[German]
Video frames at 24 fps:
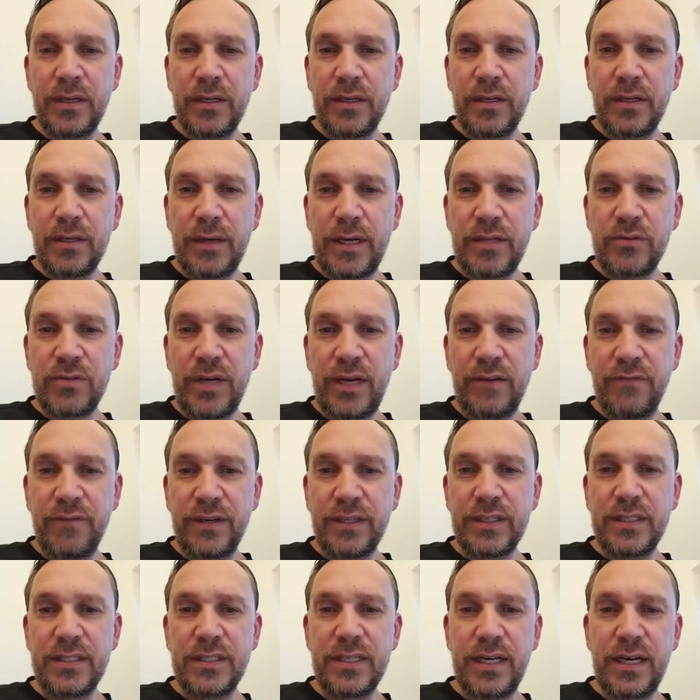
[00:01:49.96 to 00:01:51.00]
äh, also
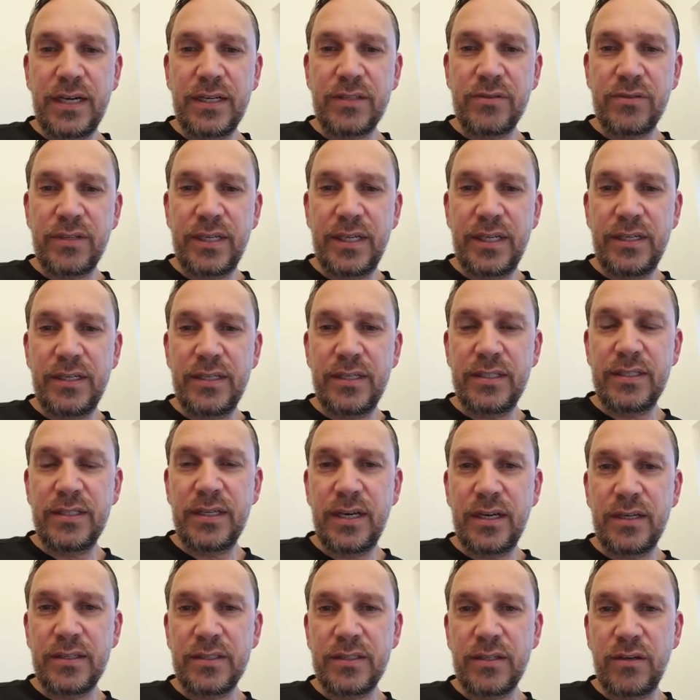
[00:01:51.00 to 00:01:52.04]
Anfang des Jahres und Ende des
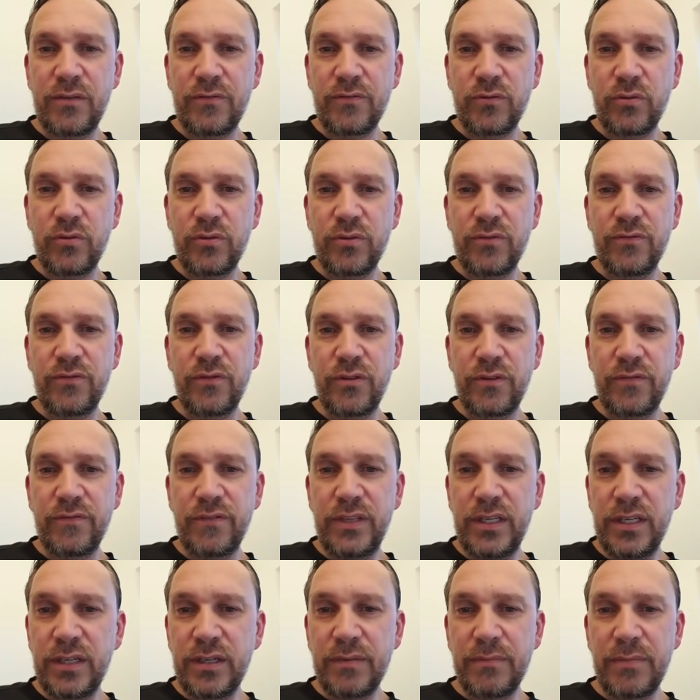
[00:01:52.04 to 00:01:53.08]
Jahres aufgrund von
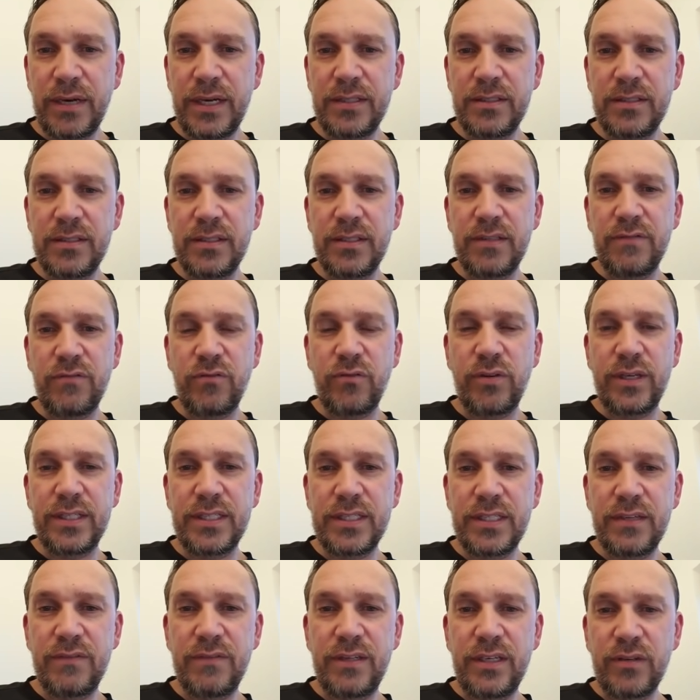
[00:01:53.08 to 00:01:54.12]
Viren, meistens
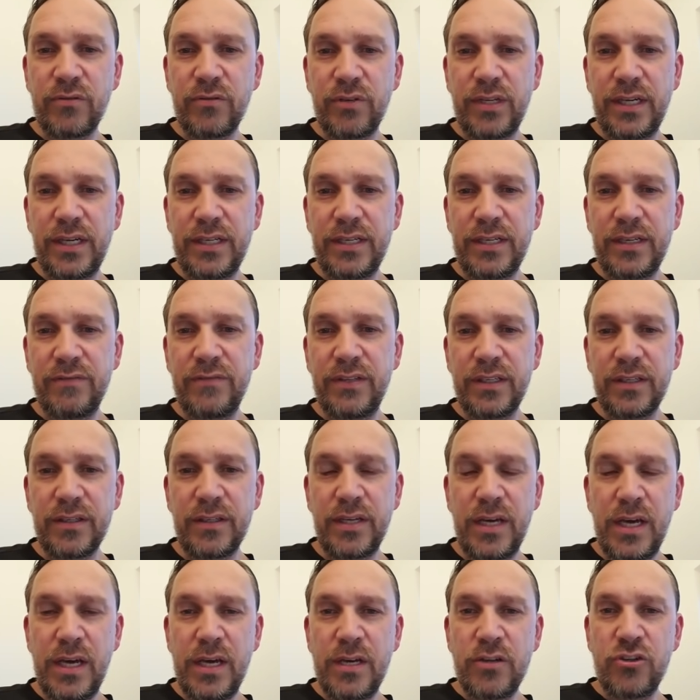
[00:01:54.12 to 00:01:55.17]
Influenza-Viren oder anderen
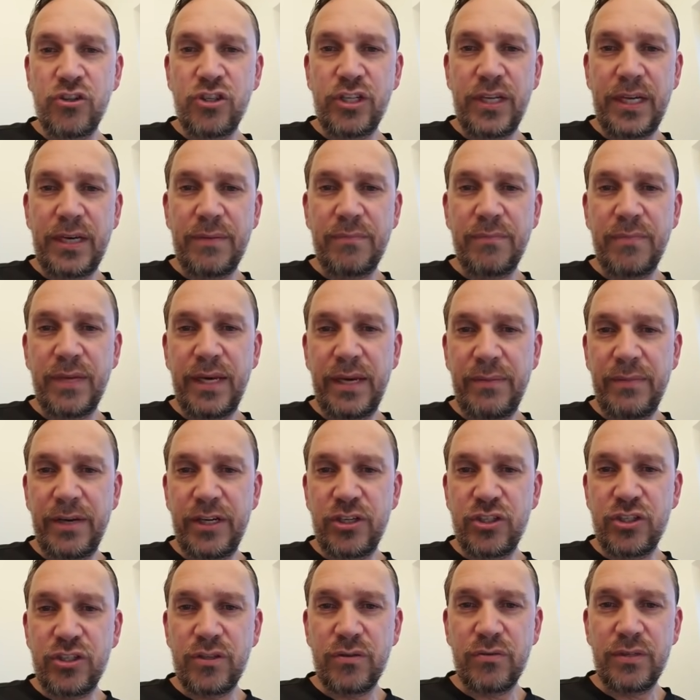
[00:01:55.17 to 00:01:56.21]
Viren, sterben mehr
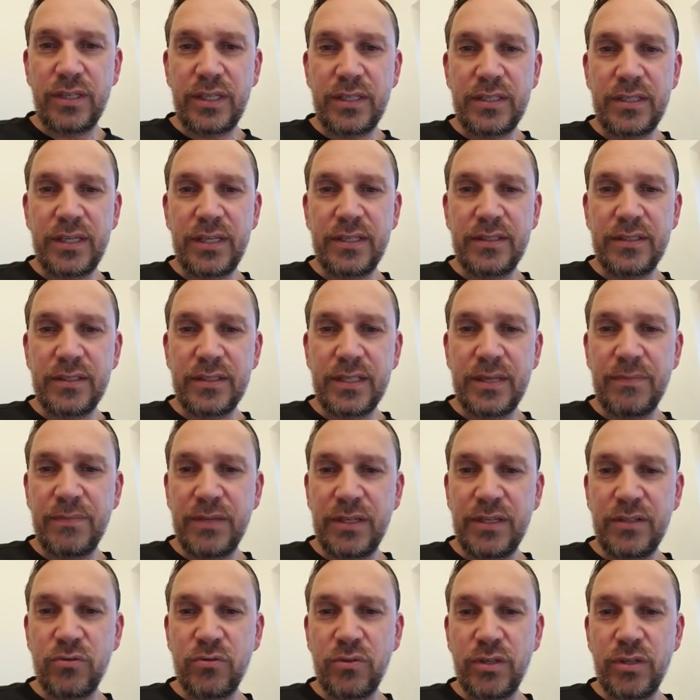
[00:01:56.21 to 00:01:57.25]
Menschen und das heißt, es gibt
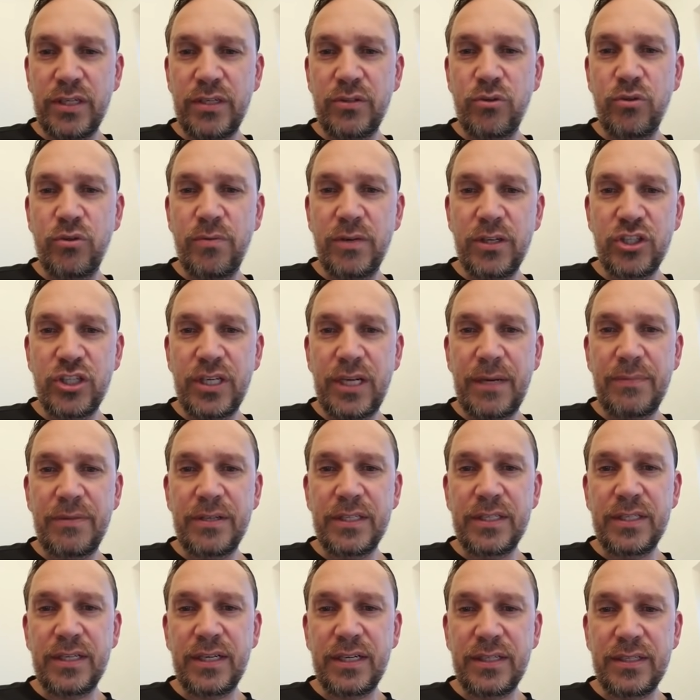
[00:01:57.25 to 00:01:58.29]
eine sogenannte
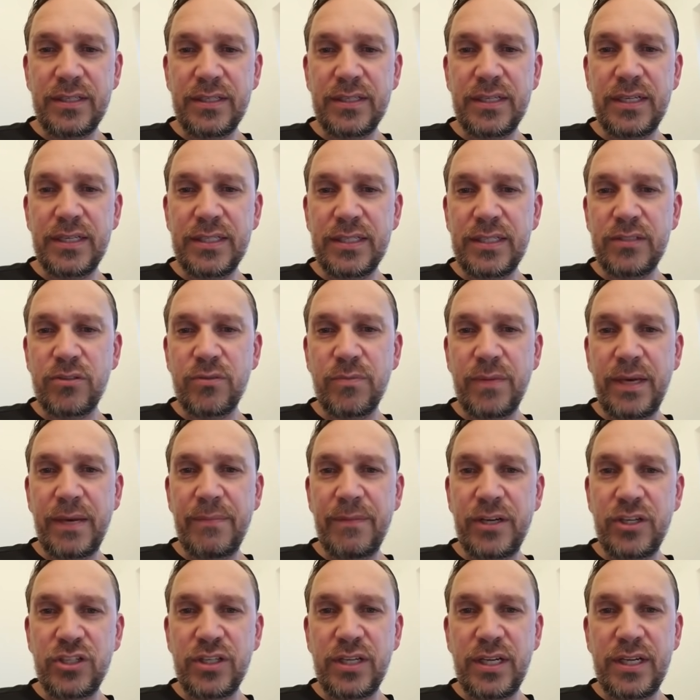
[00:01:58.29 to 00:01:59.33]
Übersterblichkeit, das heißt also mehr
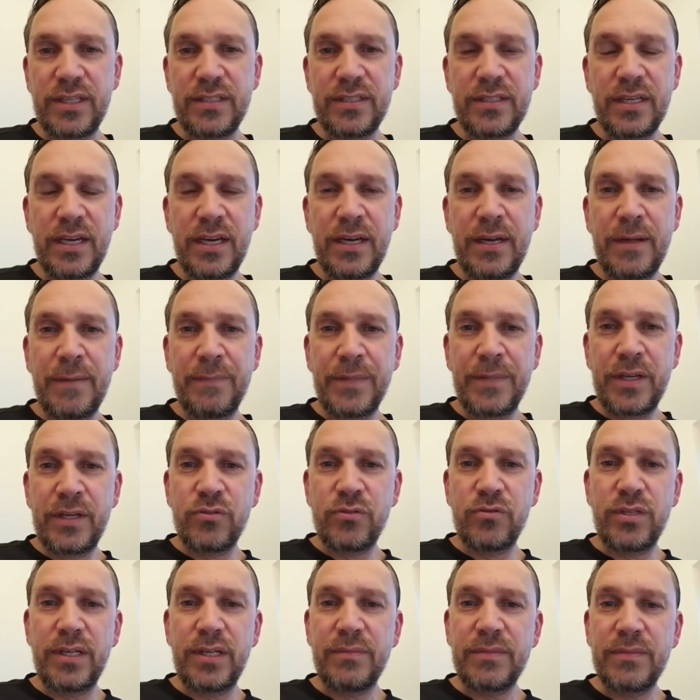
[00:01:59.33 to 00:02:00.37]
Menschen als
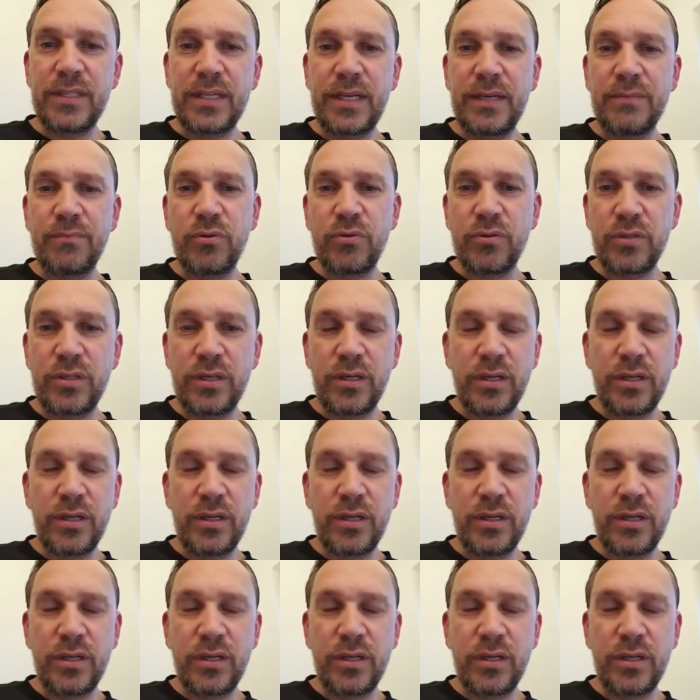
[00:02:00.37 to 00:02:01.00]
zu dem Zeitpunkt